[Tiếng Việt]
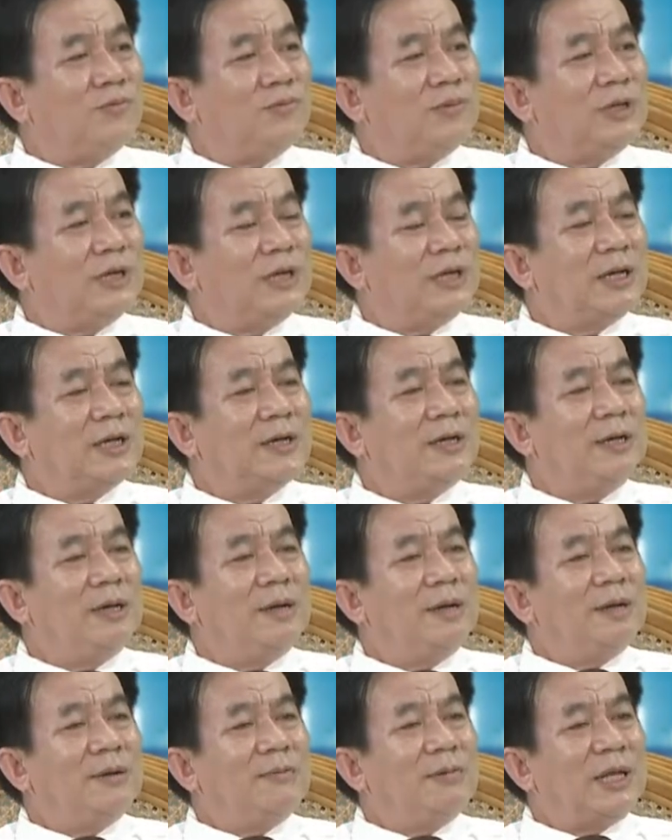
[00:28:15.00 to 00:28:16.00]
à,
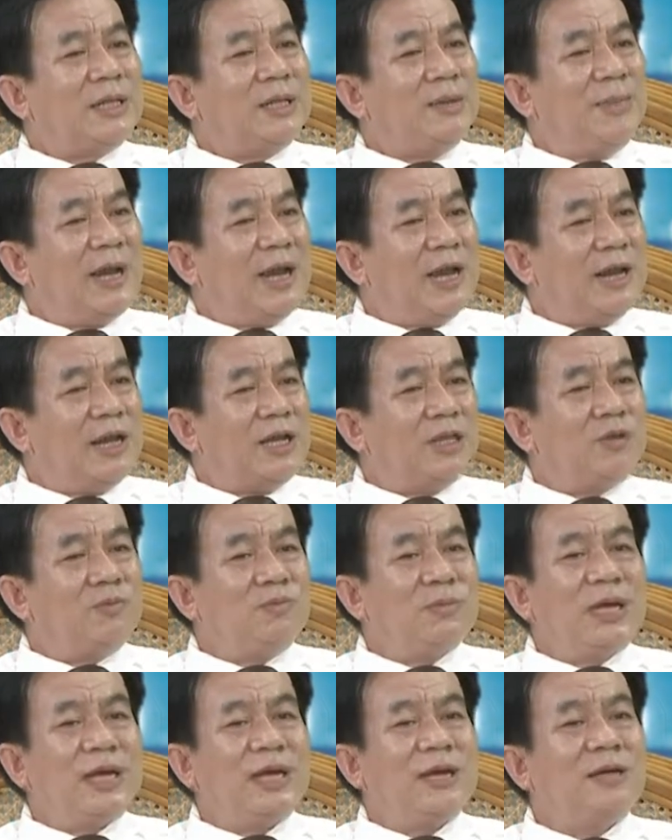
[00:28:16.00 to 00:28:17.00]
cái thứ ba là
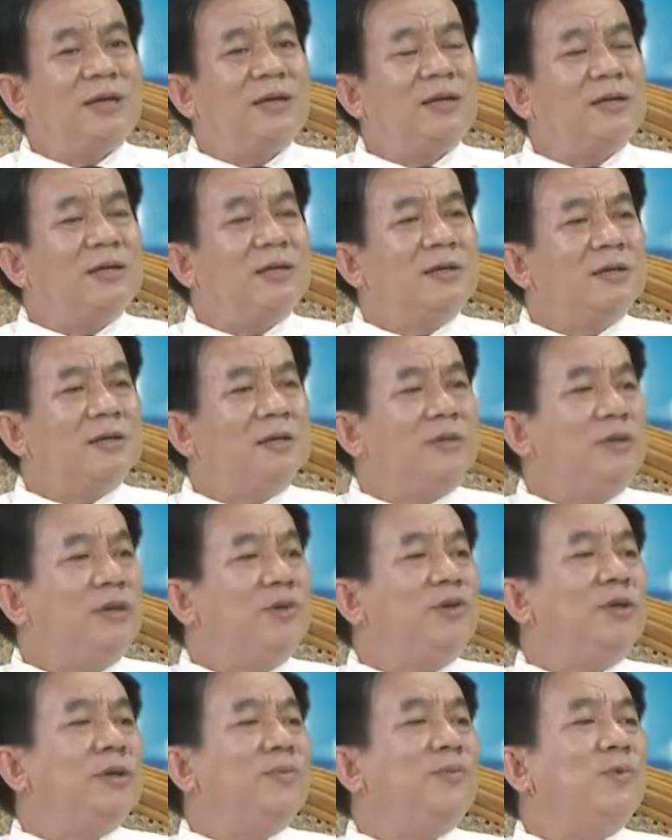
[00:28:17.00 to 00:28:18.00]
chúng ta
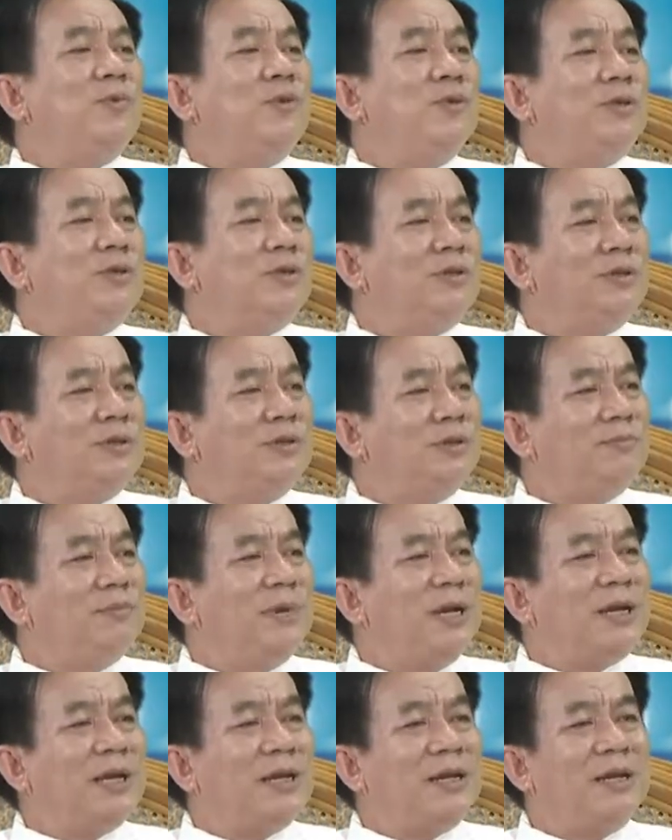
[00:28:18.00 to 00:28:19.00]
tiêu diệt mũi
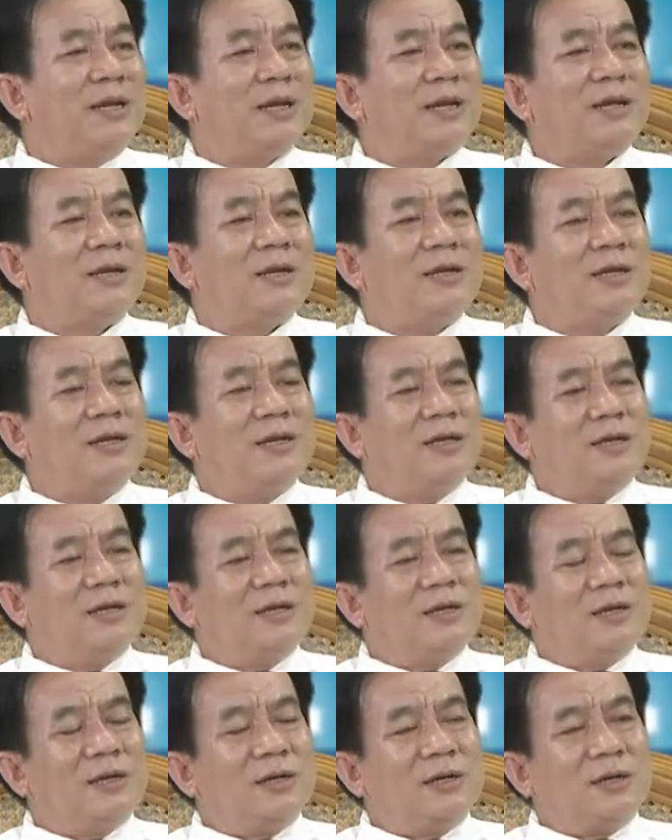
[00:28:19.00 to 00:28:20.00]
bằng cách là
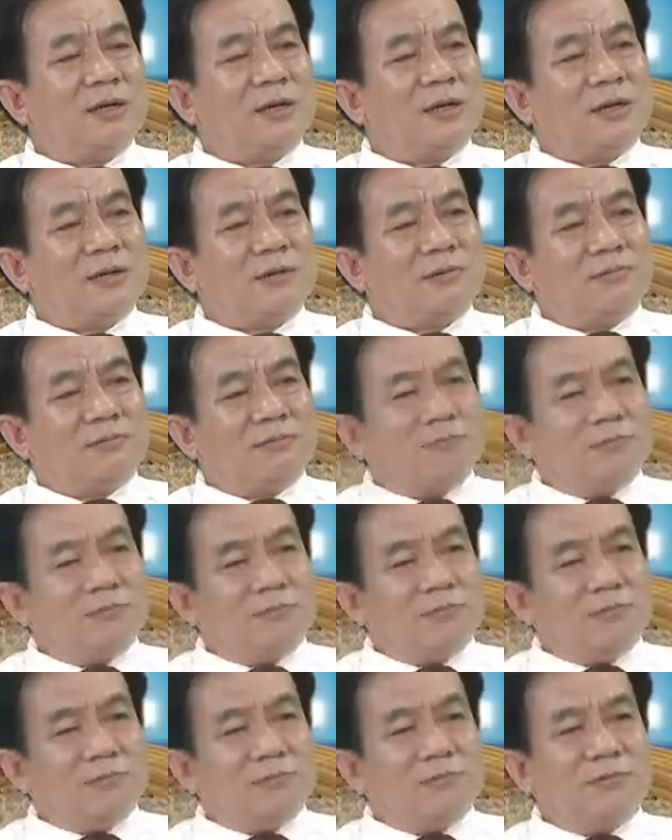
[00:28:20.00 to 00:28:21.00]
à,
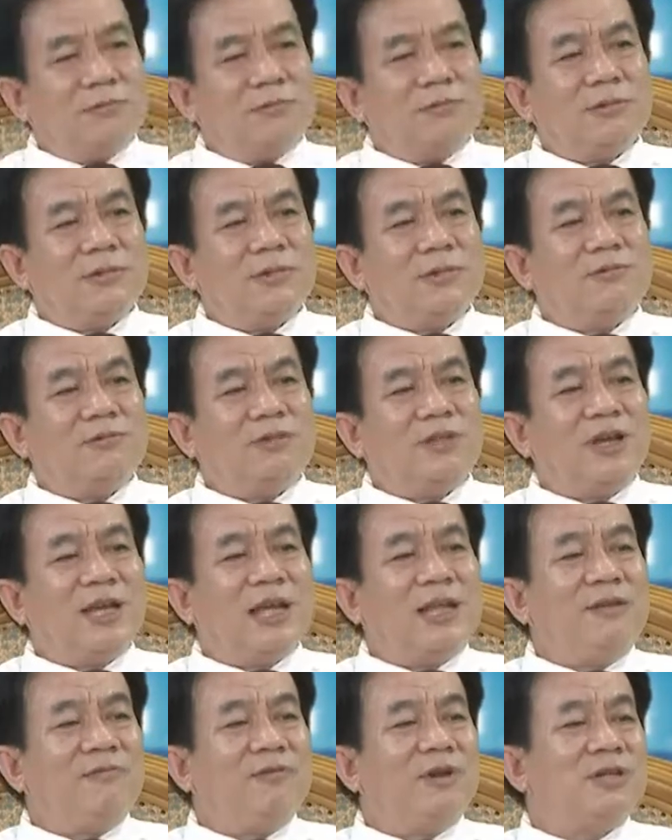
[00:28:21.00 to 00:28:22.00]
tất
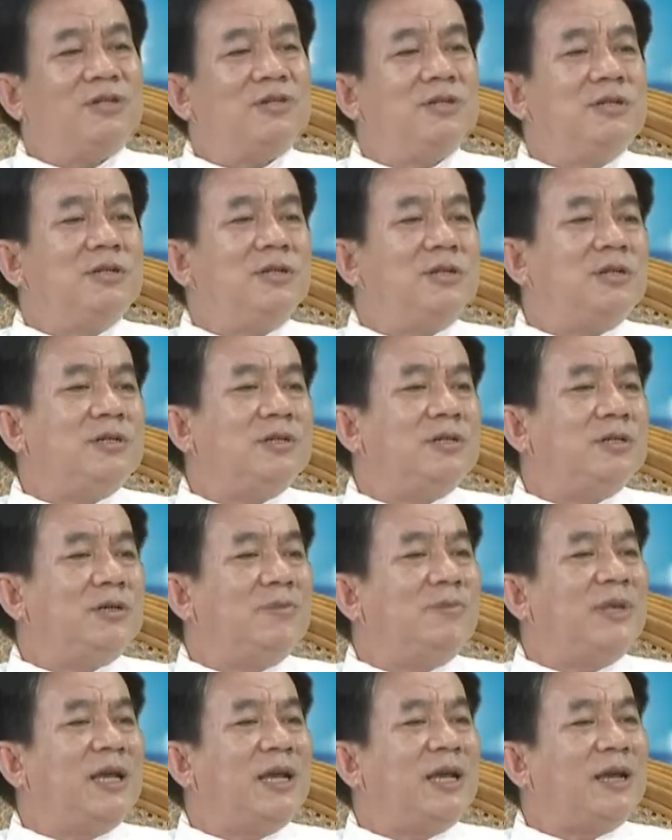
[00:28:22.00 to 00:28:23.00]
cả những vựa chứa nước
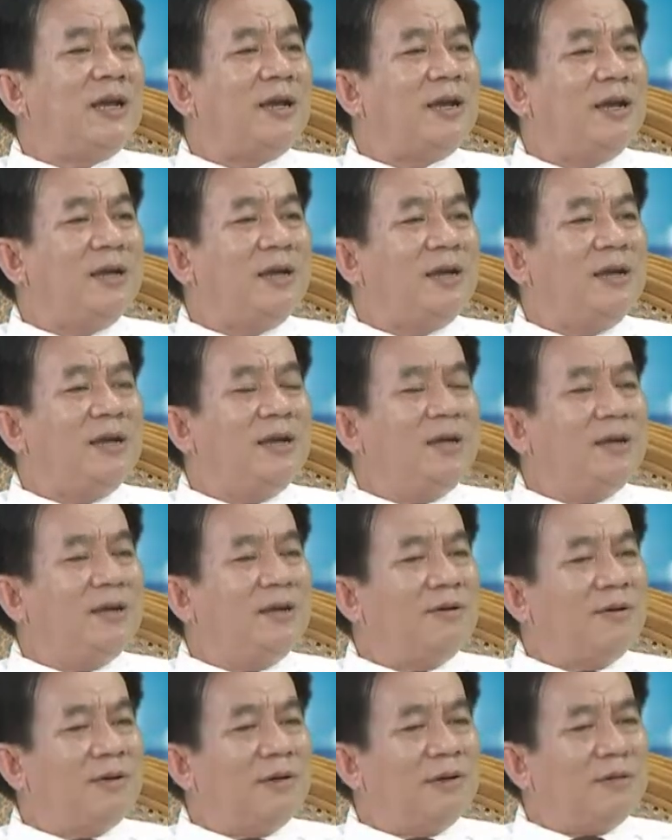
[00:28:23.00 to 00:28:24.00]
trong nhà
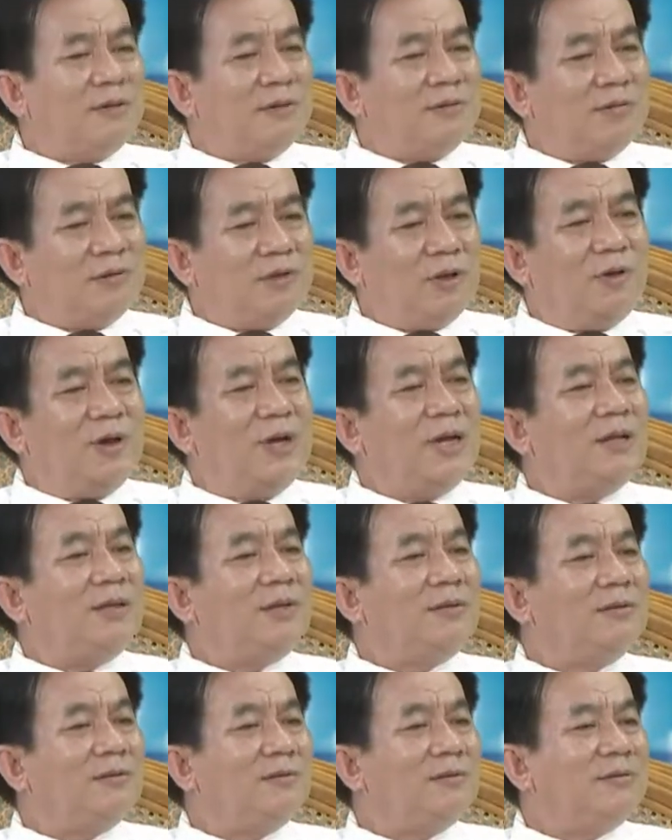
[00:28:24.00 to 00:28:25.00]
đổ hết
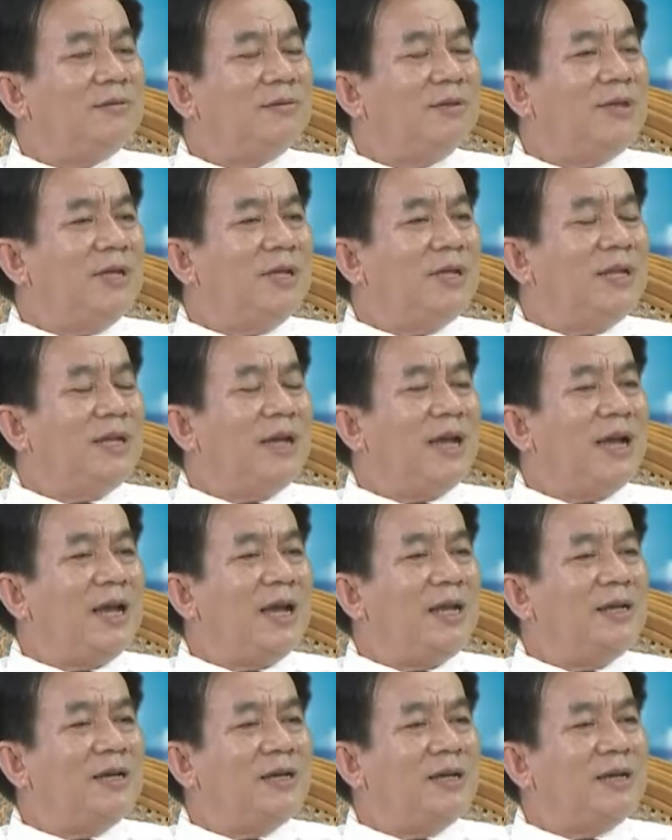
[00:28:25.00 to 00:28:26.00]
Thứ
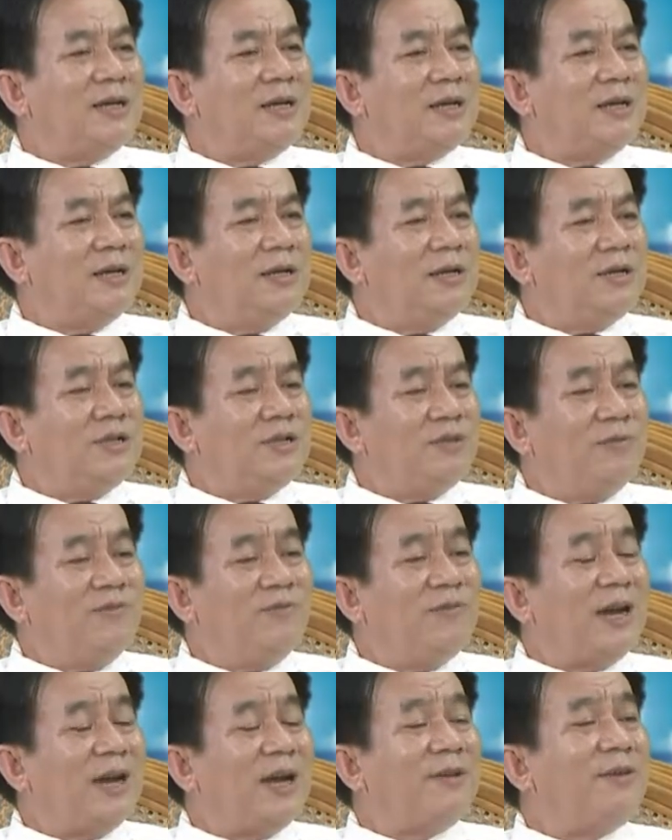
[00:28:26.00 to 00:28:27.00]
hai nữa là chung
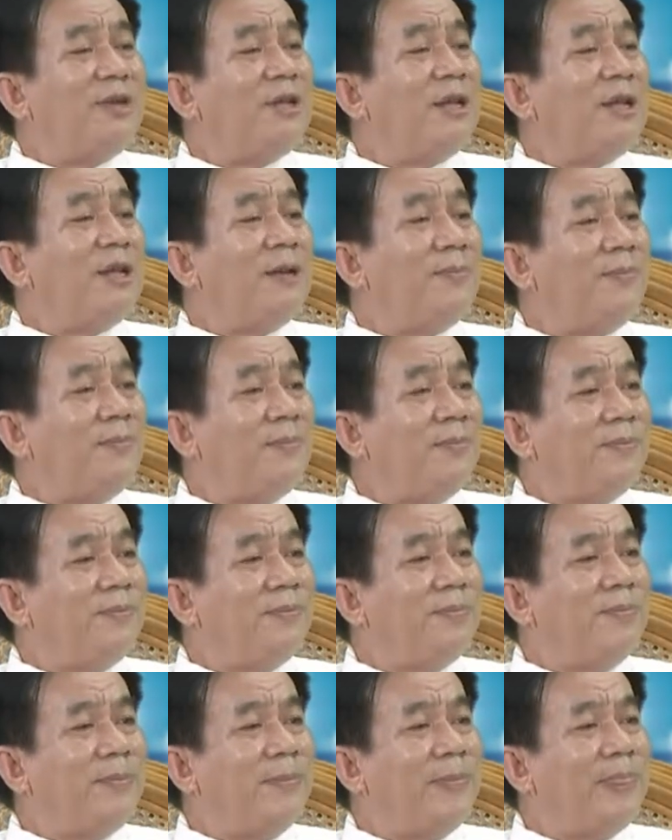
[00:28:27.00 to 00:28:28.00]
vại phải đậy nắp
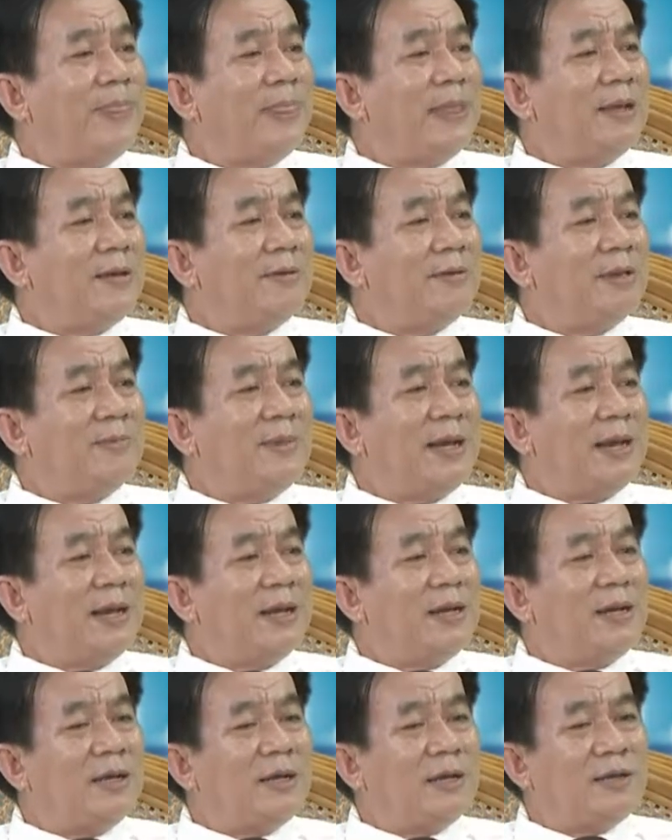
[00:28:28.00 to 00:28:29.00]
thứ ba
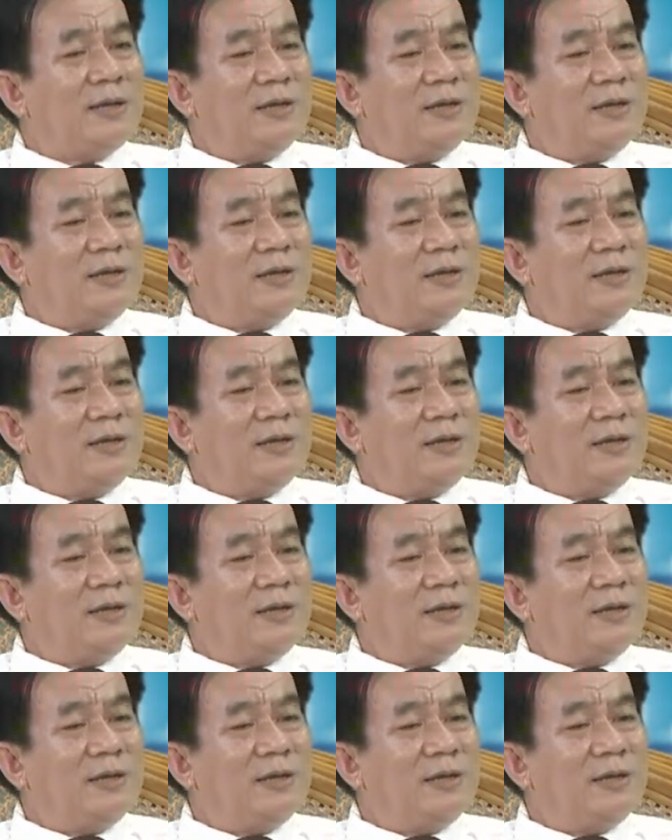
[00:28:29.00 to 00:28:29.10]
nữa là